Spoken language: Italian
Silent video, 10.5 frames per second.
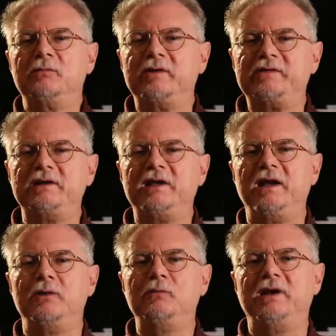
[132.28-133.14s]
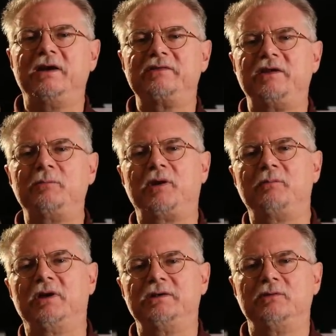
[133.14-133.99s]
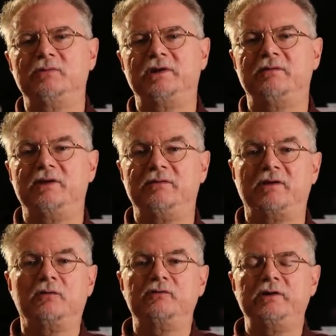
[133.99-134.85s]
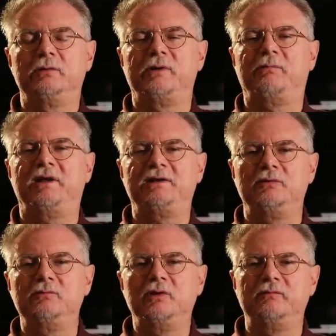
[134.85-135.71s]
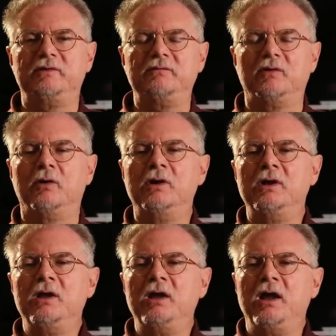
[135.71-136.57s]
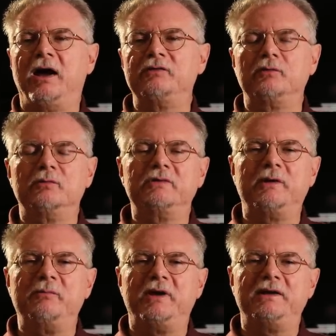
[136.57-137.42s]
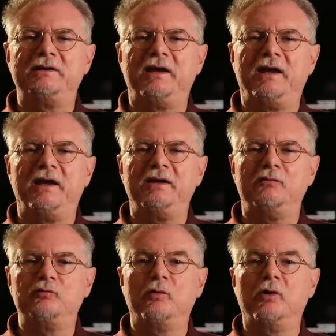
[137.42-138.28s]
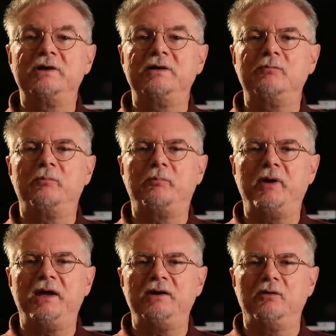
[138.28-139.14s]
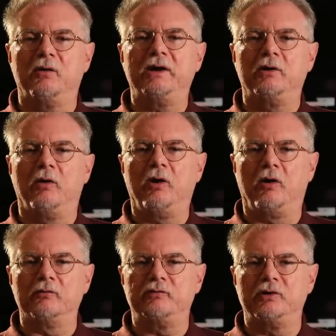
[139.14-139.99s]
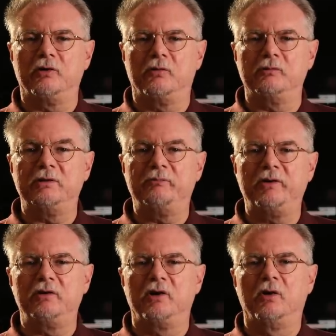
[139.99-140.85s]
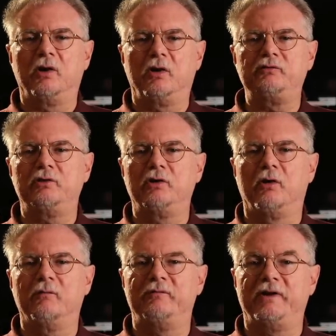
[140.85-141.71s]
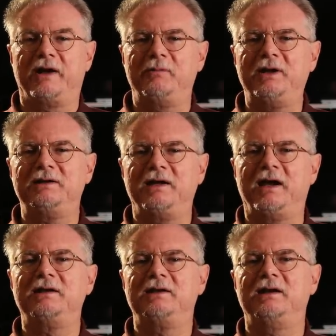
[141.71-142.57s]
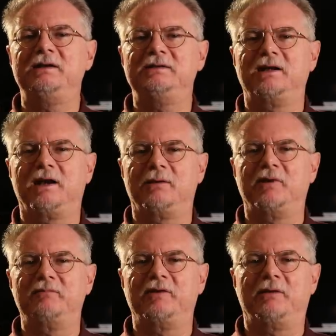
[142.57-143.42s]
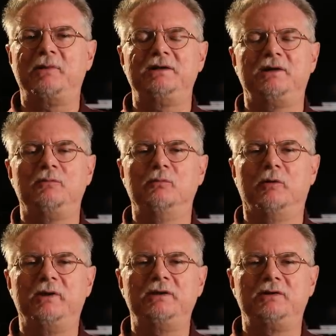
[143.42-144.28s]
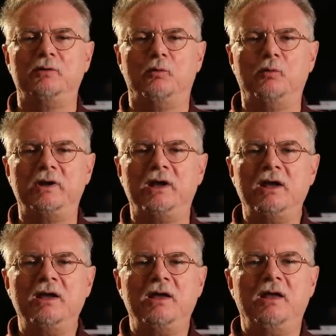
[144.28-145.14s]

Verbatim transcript: queste idee lui le ha sempre mantenute vive, così come ha mantenuto vivo assolutamente il suo impegno ecologico, un impegno ecologico veramente ante litteram, veramente in un momento in cui